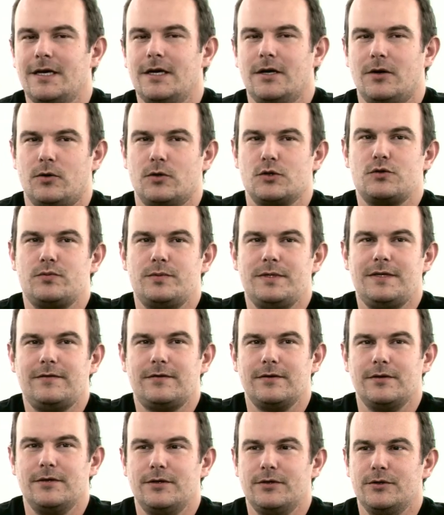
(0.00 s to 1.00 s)
Ensuite,
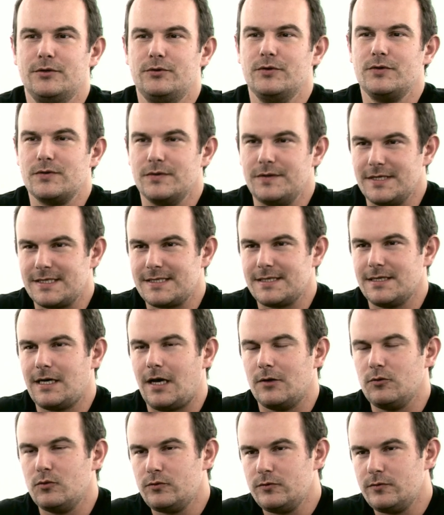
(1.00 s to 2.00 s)
euh, de ce dessin,
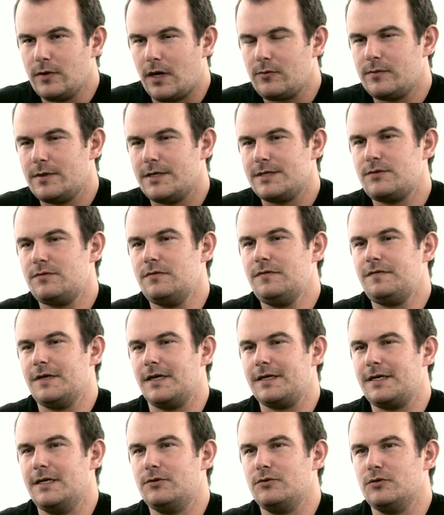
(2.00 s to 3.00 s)
Arnaud Boudoiron a su faire
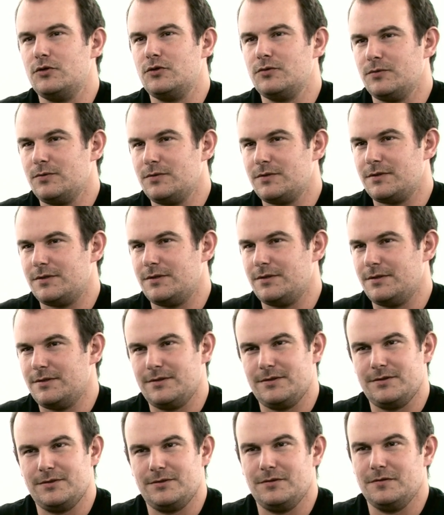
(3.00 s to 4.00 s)
quelque chose
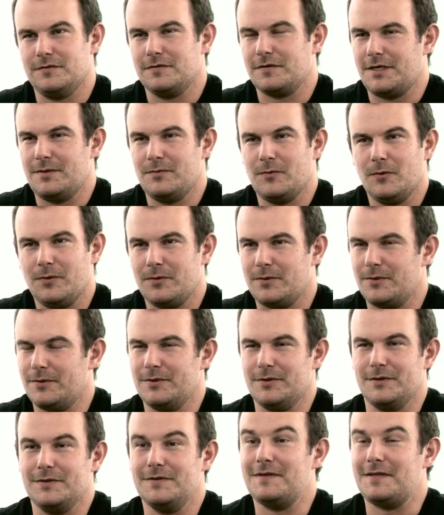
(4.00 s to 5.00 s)
euh, de vraiment
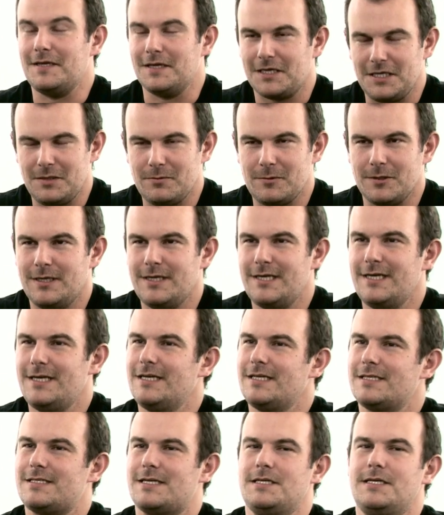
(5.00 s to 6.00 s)
terrible.
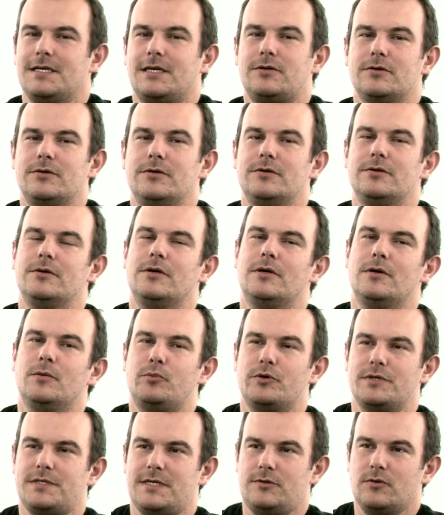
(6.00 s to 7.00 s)
C'est-à-dire que
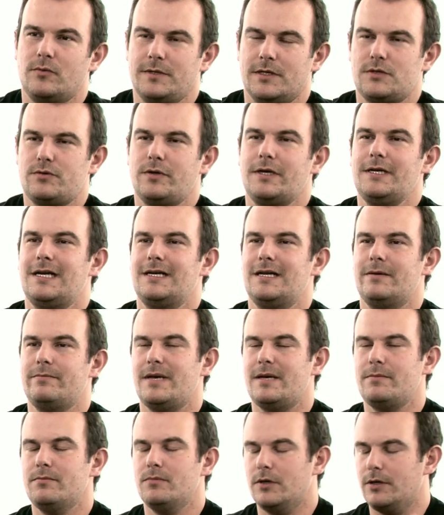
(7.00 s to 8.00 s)
Poséidon, bien sûr, il a la
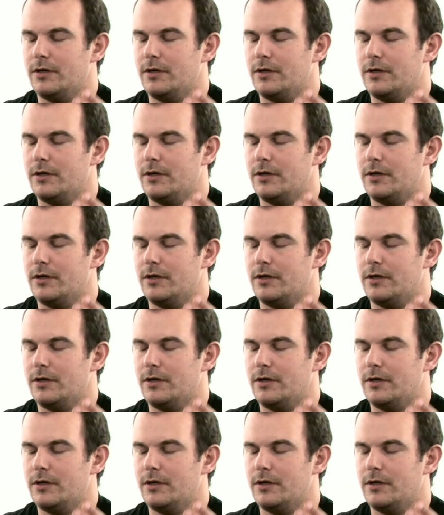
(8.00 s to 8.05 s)
même,